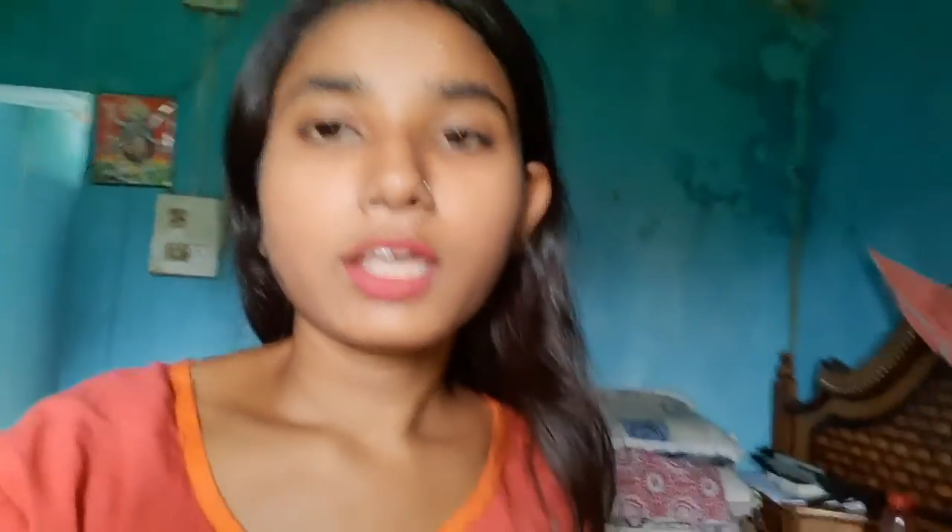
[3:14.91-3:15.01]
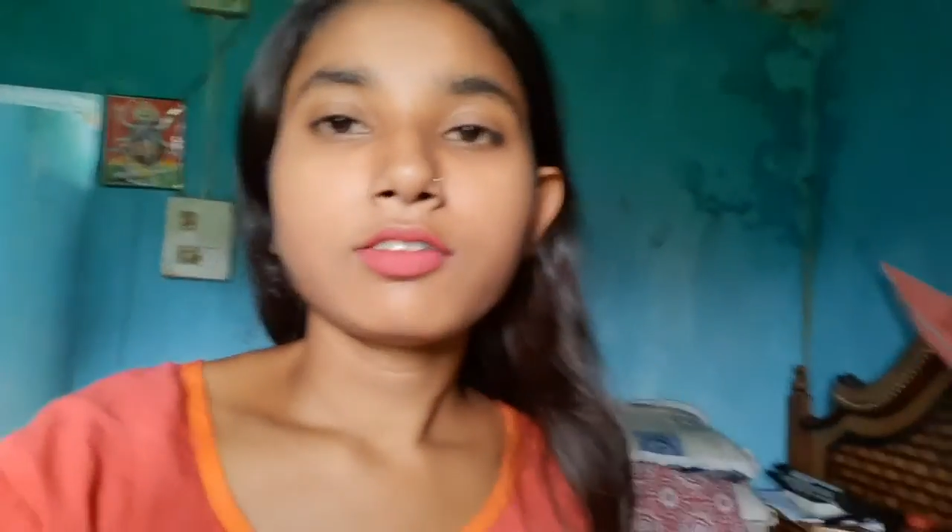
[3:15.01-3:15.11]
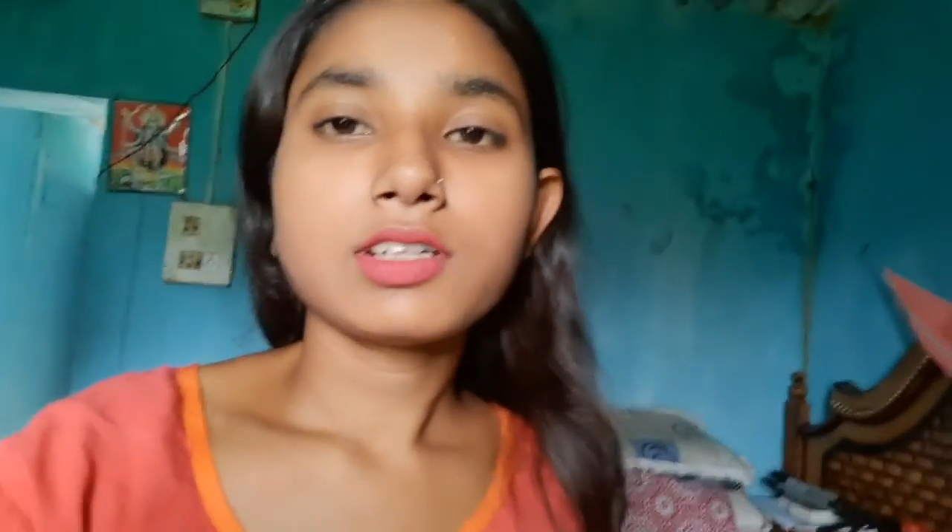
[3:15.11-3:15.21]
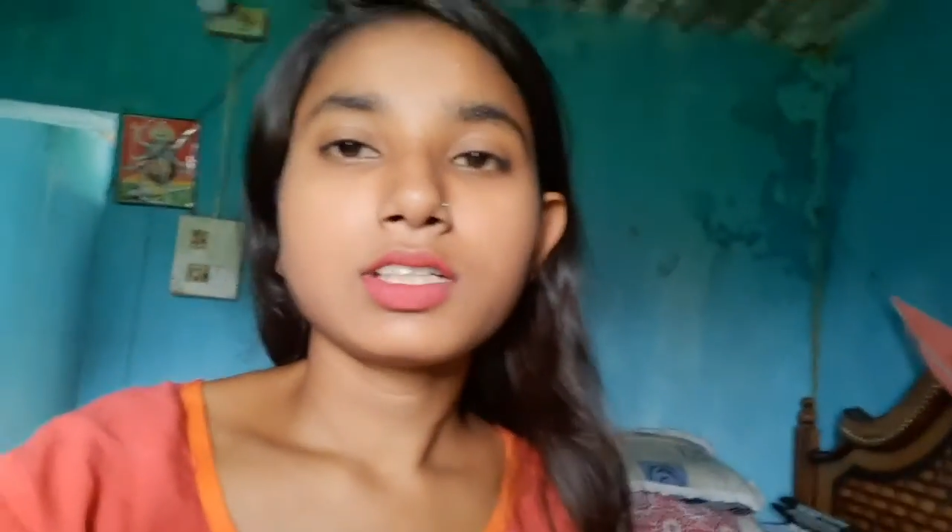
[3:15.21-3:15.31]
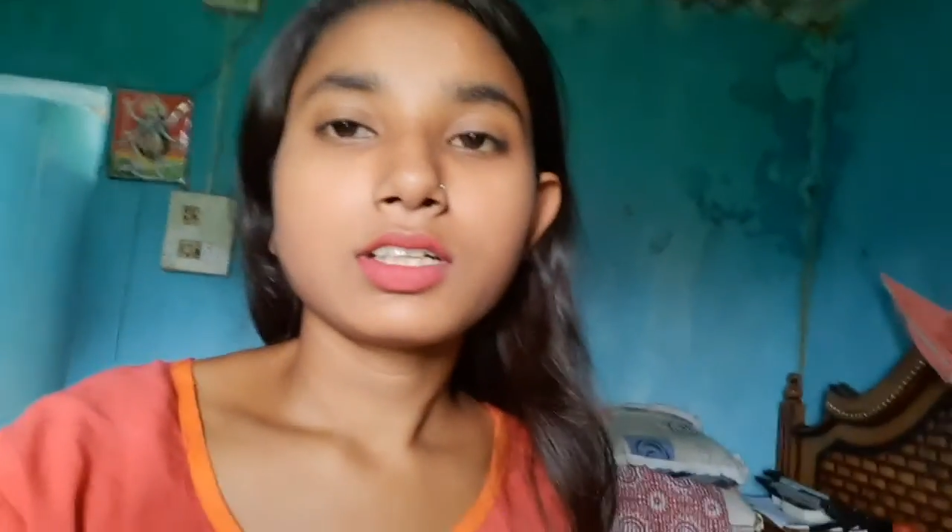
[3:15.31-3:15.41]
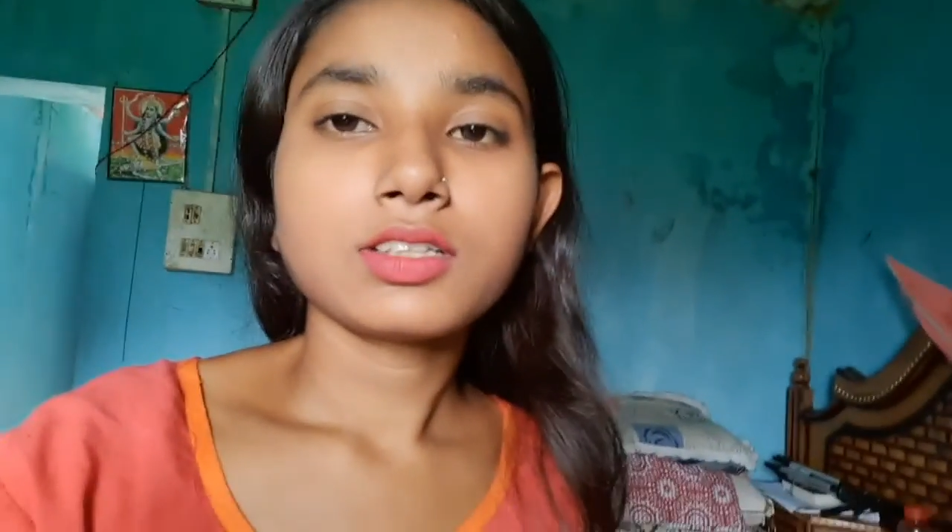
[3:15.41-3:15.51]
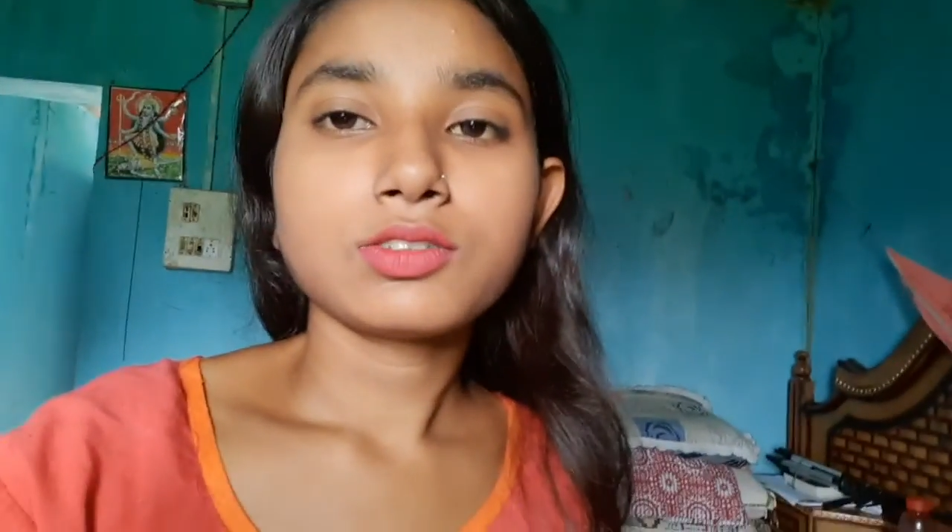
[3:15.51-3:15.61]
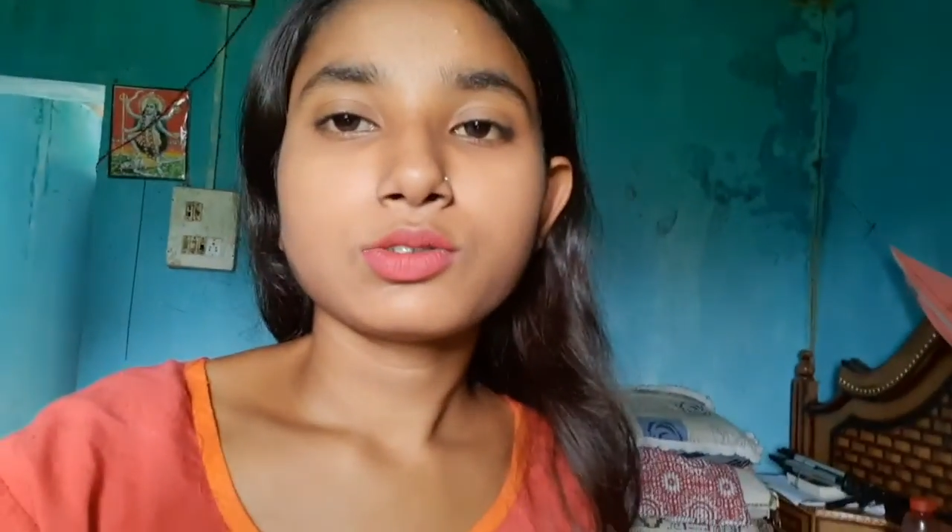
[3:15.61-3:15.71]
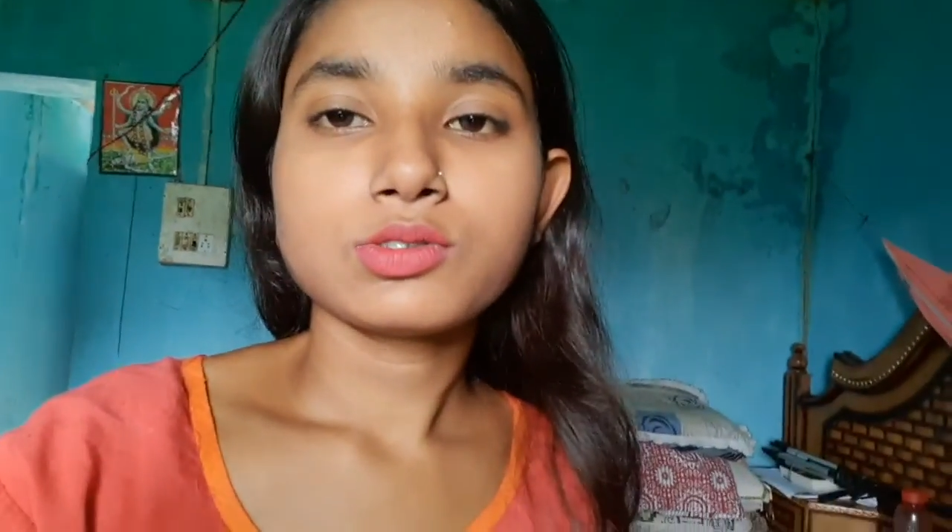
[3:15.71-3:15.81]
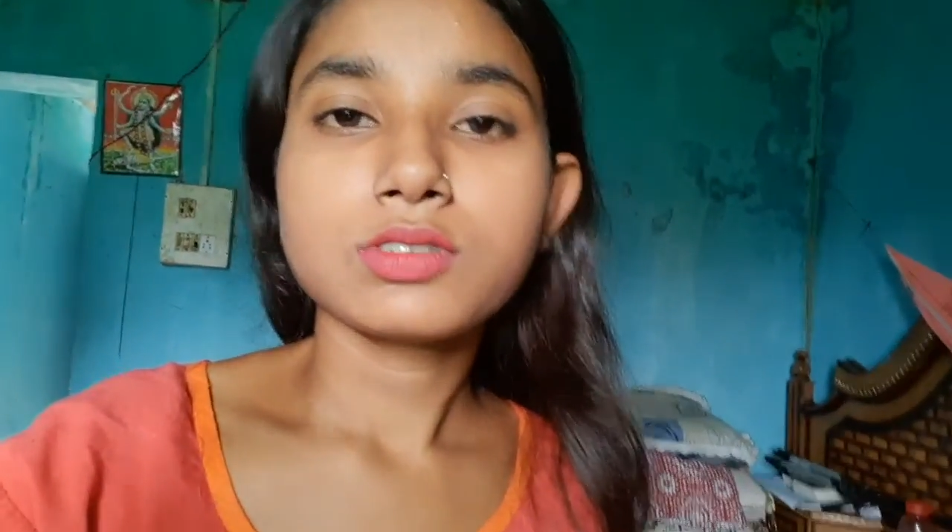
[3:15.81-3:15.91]
ही वाले हैं
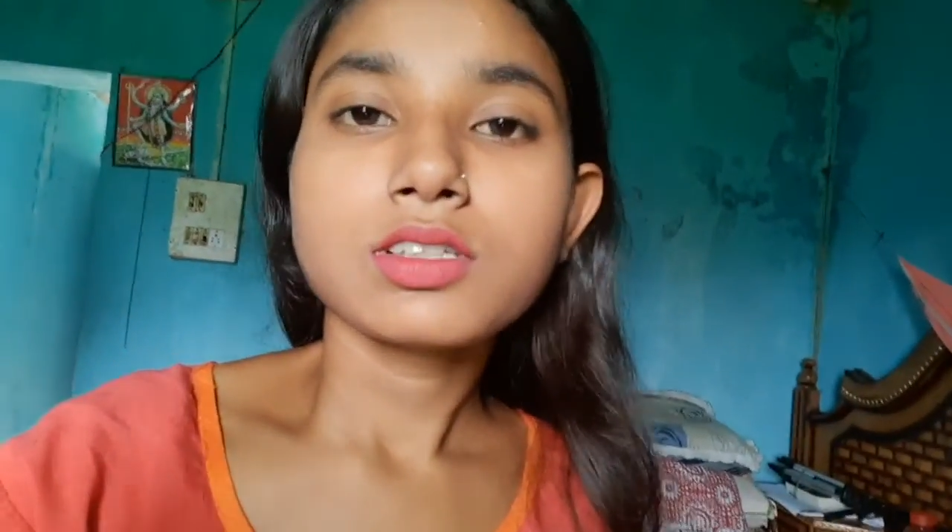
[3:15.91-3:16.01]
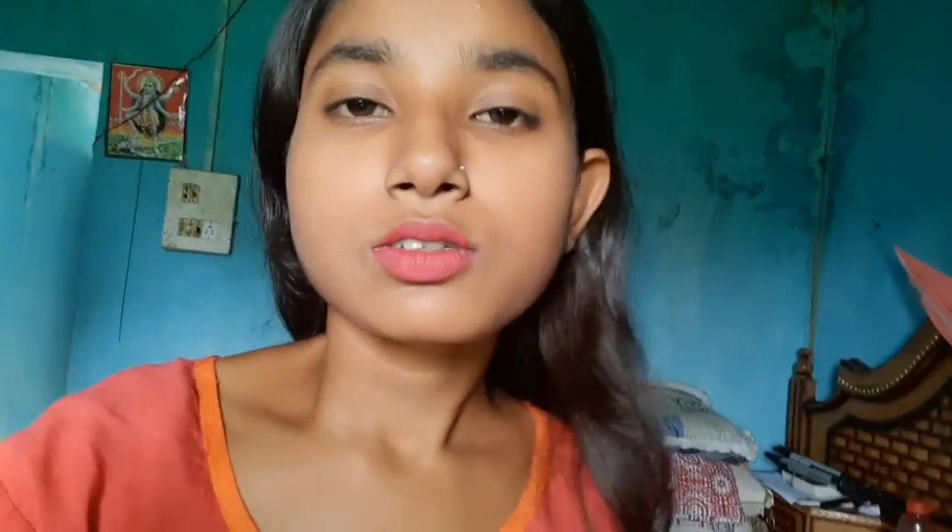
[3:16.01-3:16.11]
तो